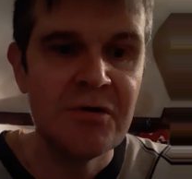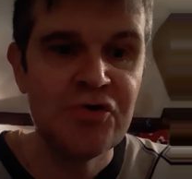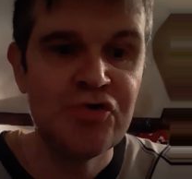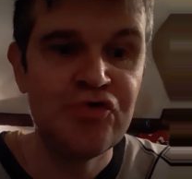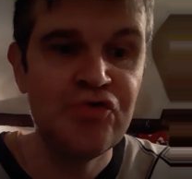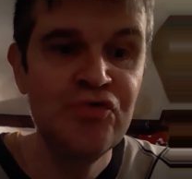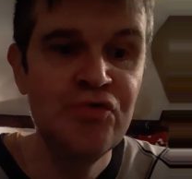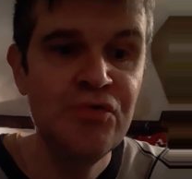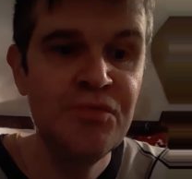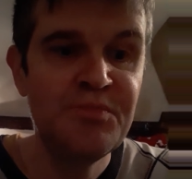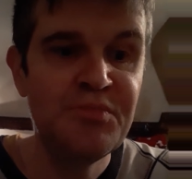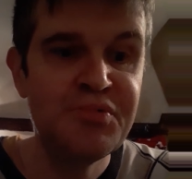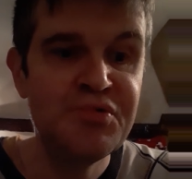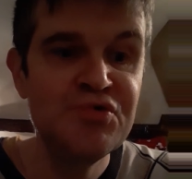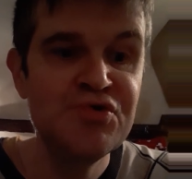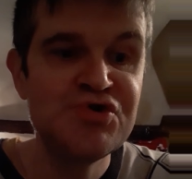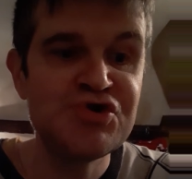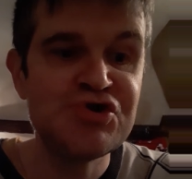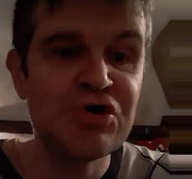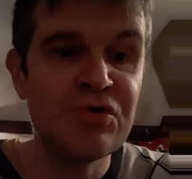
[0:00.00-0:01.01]
Tout
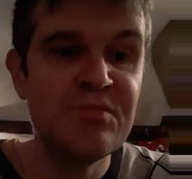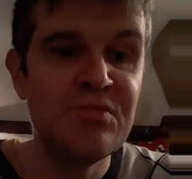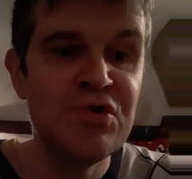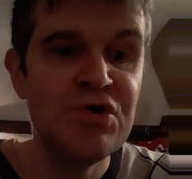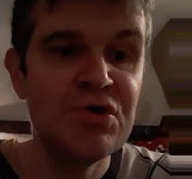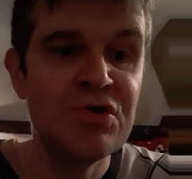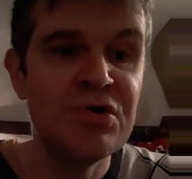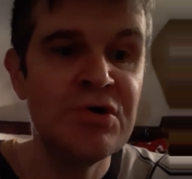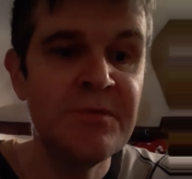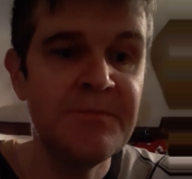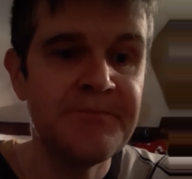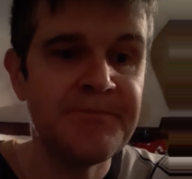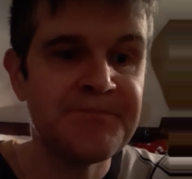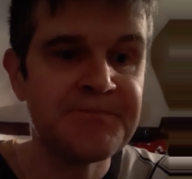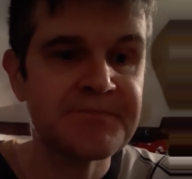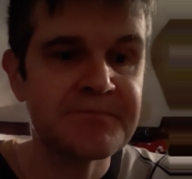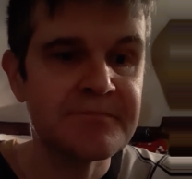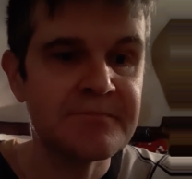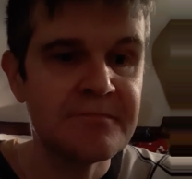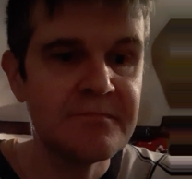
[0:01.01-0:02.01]
pousse mieux,
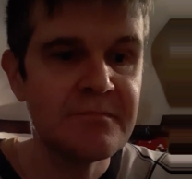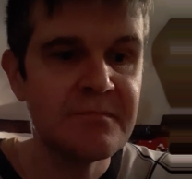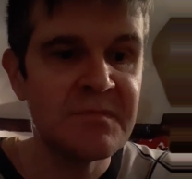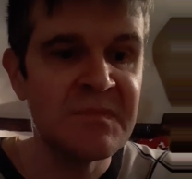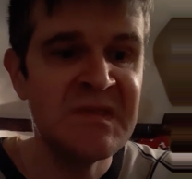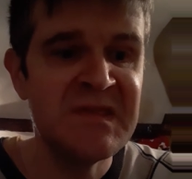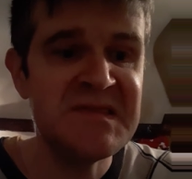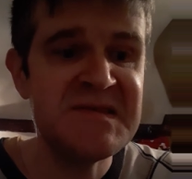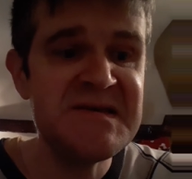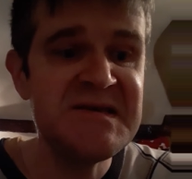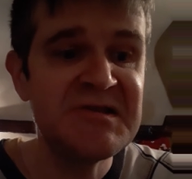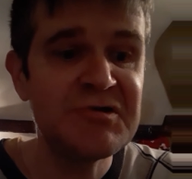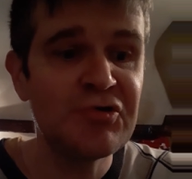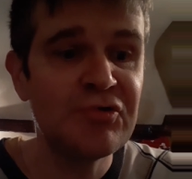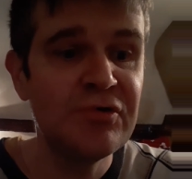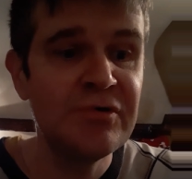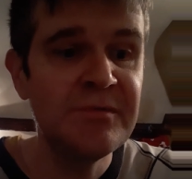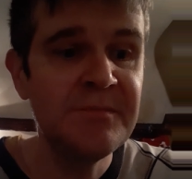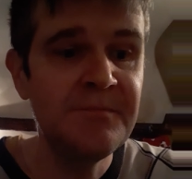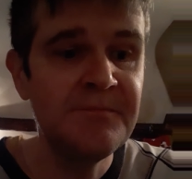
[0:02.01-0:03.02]

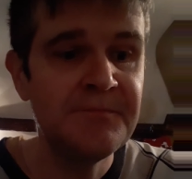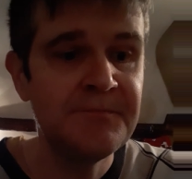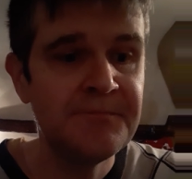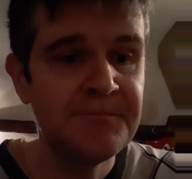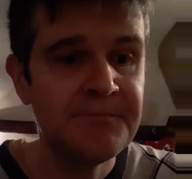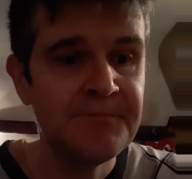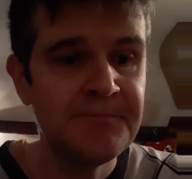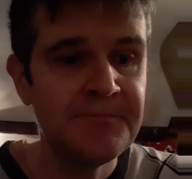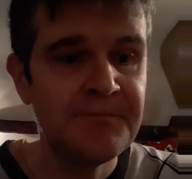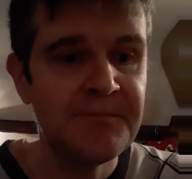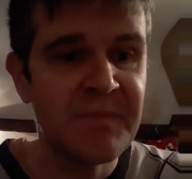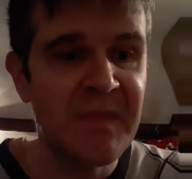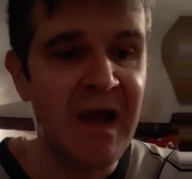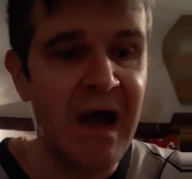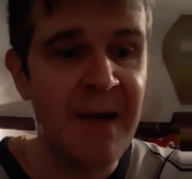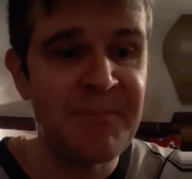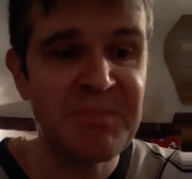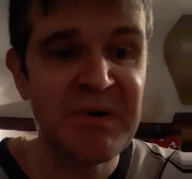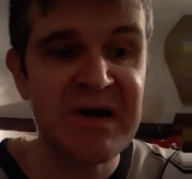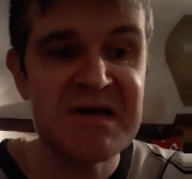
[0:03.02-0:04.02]
dit-on,
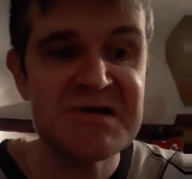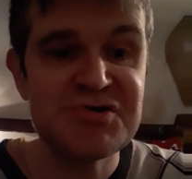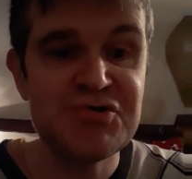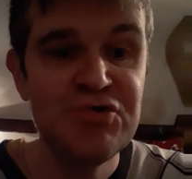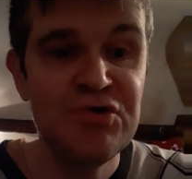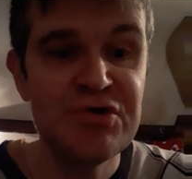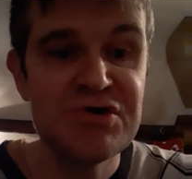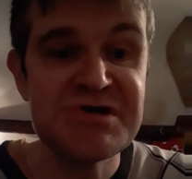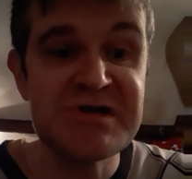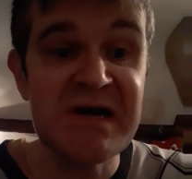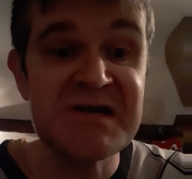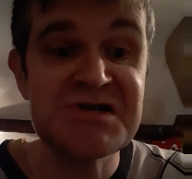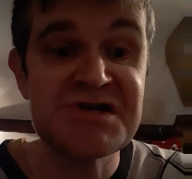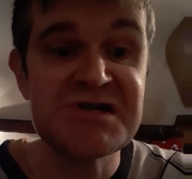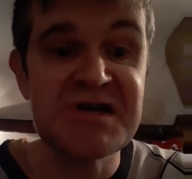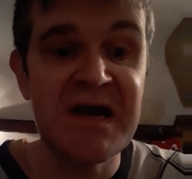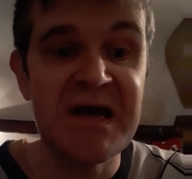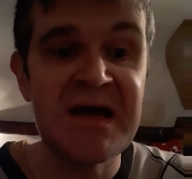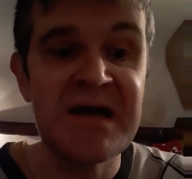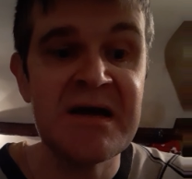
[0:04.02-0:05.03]
après une
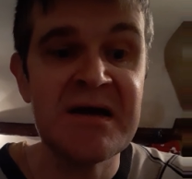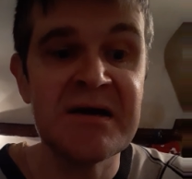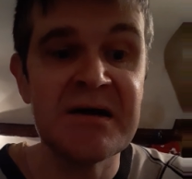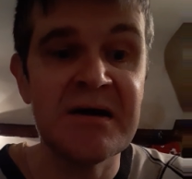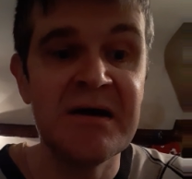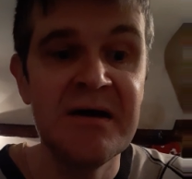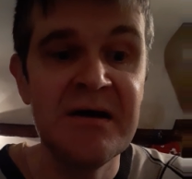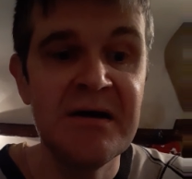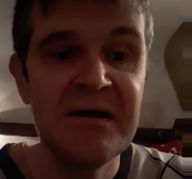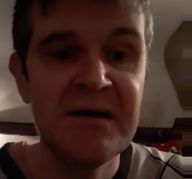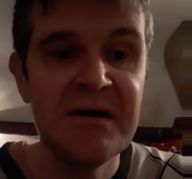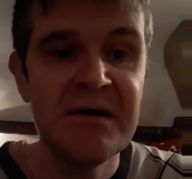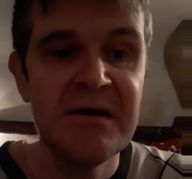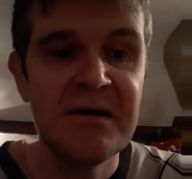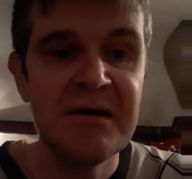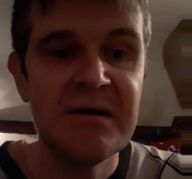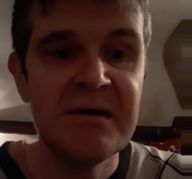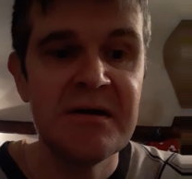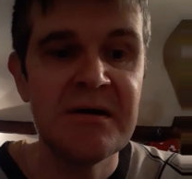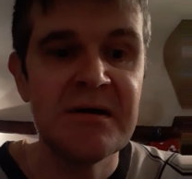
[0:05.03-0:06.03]
jachère.
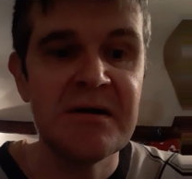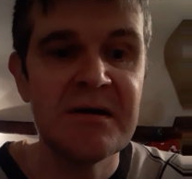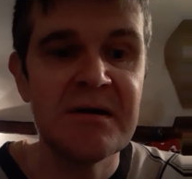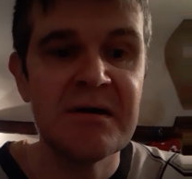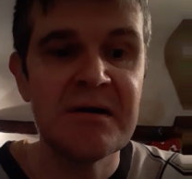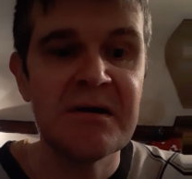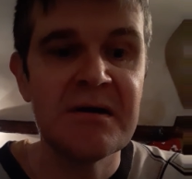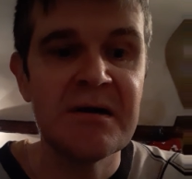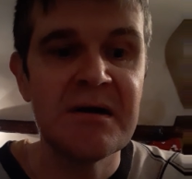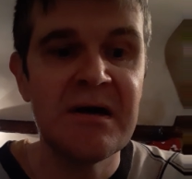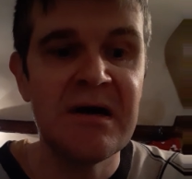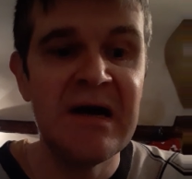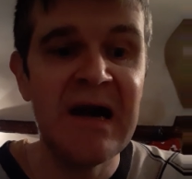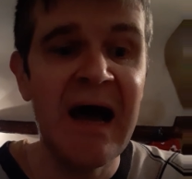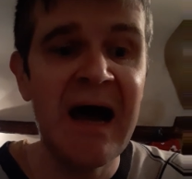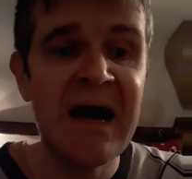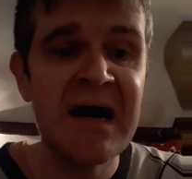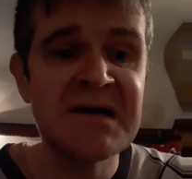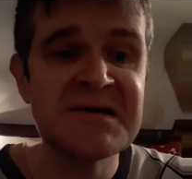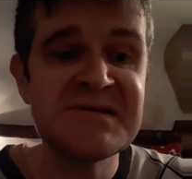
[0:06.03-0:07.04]

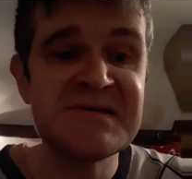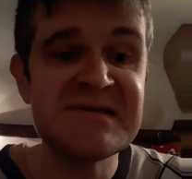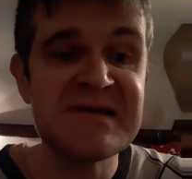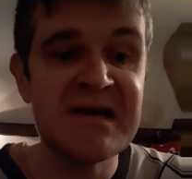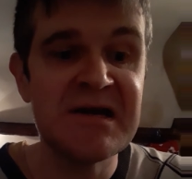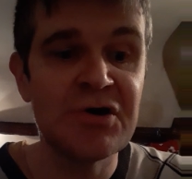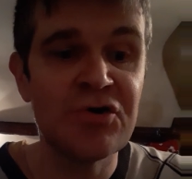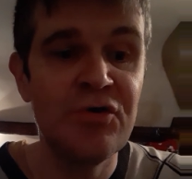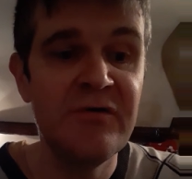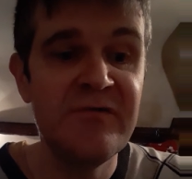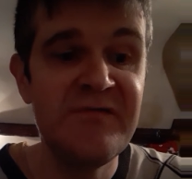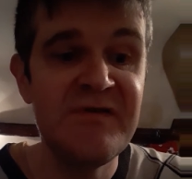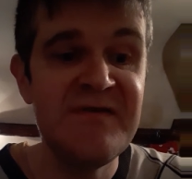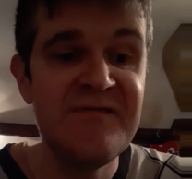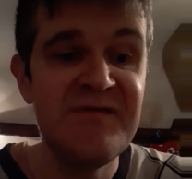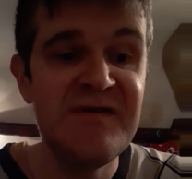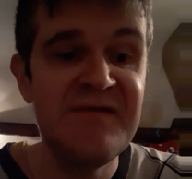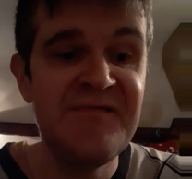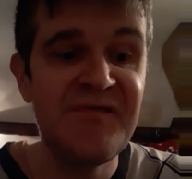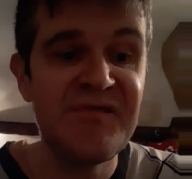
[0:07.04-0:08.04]
L'art s'est
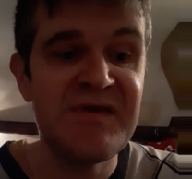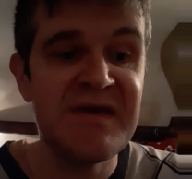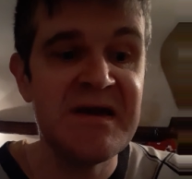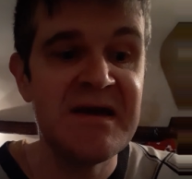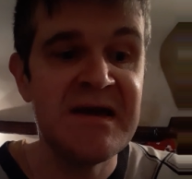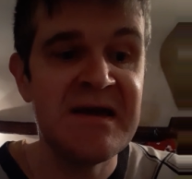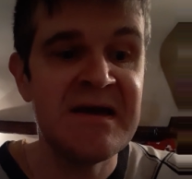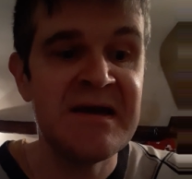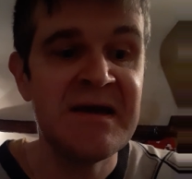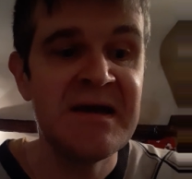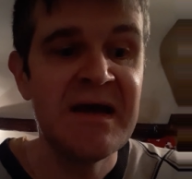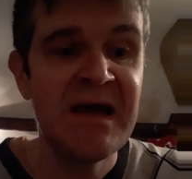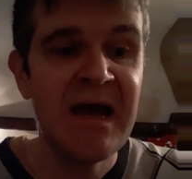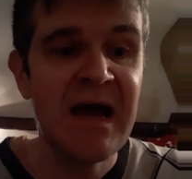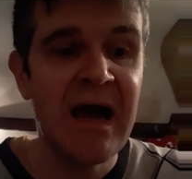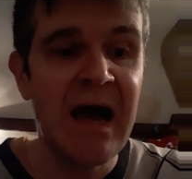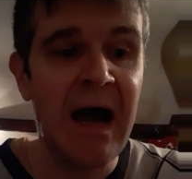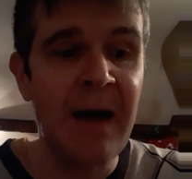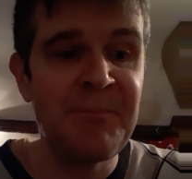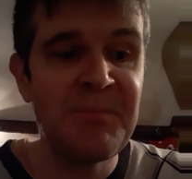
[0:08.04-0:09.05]
revivifié
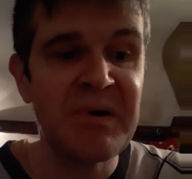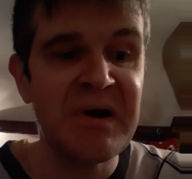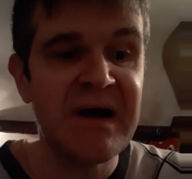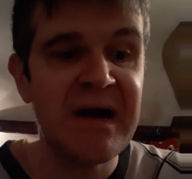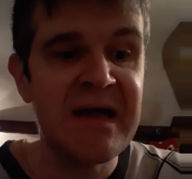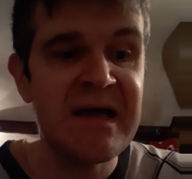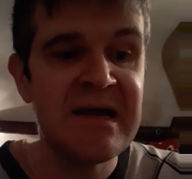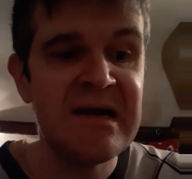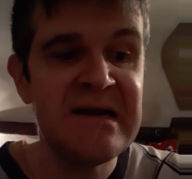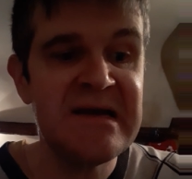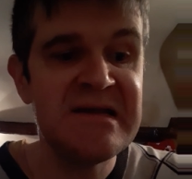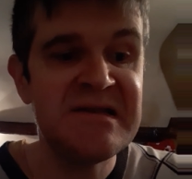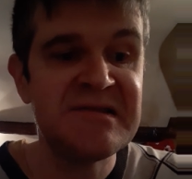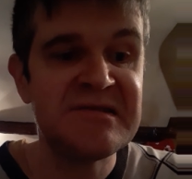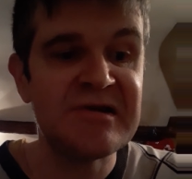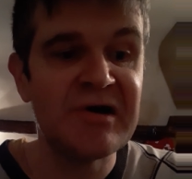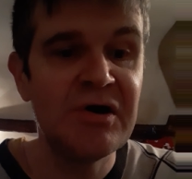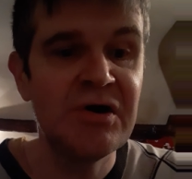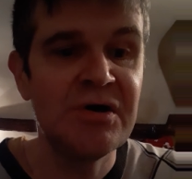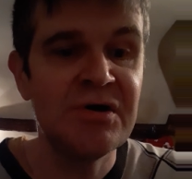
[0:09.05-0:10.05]
après les
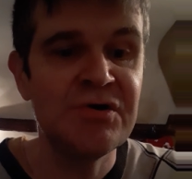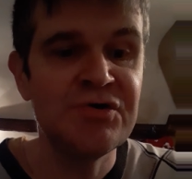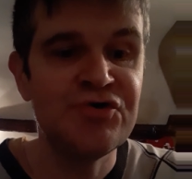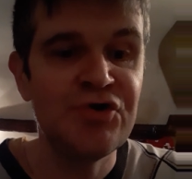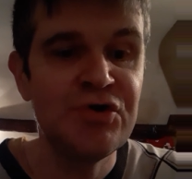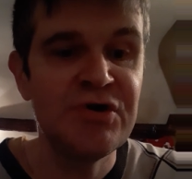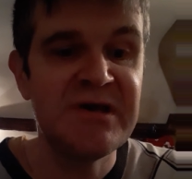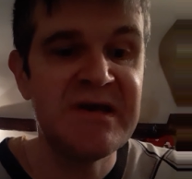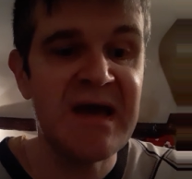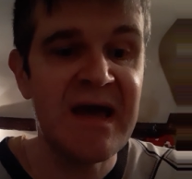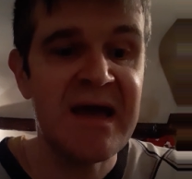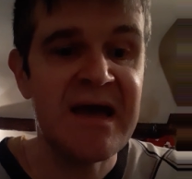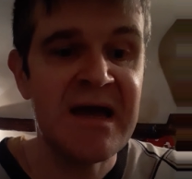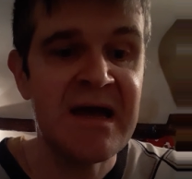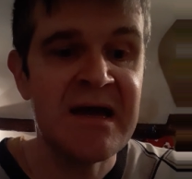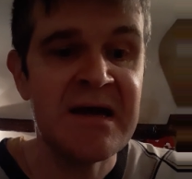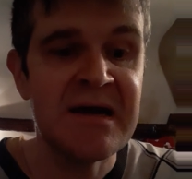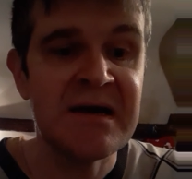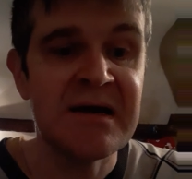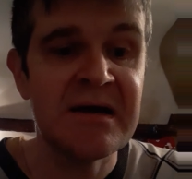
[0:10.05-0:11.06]
temps de
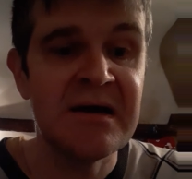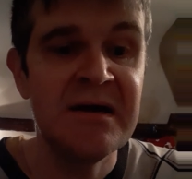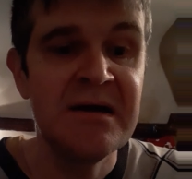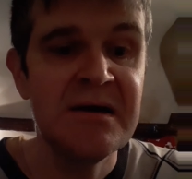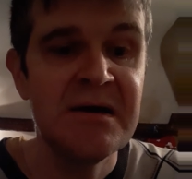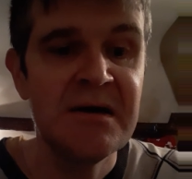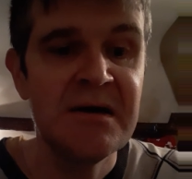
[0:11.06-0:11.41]
guerre.